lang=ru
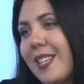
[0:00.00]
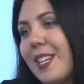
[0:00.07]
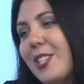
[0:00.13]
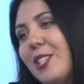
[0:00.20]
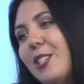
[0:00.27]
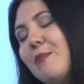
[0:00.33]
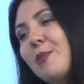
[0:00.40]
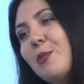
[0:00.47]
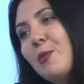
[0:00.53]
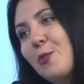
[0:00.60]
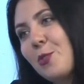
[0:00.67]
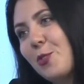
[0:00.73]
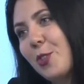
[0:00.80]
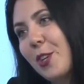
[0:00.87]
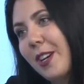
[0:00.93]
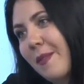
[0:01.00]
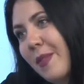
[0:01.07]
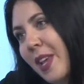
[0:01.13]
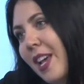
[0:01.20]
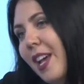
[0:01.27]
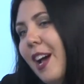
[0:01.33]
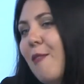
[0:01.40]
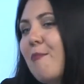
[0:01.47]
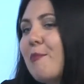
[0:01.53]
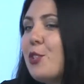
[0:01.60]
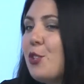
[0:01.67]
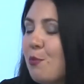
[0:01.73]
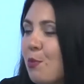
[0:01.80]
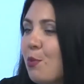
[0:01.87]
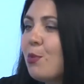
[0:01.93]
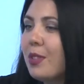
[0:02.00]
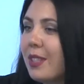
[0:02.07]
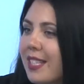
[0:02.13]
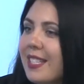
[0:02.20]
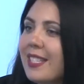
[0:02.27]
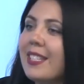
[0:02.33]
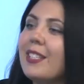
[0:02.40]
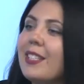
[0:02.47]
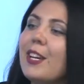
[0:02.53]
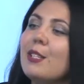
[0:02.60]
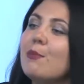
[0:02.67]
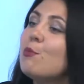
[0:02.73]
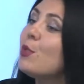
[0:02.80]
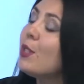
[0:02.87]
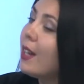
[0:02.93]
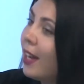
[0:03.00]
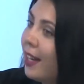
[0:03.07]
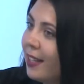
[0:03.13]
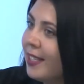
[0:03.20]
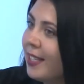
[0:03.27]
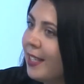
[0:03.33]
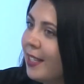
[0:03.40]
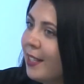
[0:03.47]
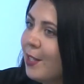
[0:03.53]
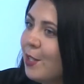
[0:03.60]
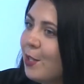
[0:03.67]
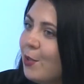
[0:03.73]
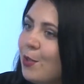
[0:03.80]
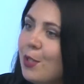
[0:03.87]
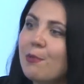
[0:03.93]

Расскажи немножечко, почему ты занялась музыкальной деятельностью,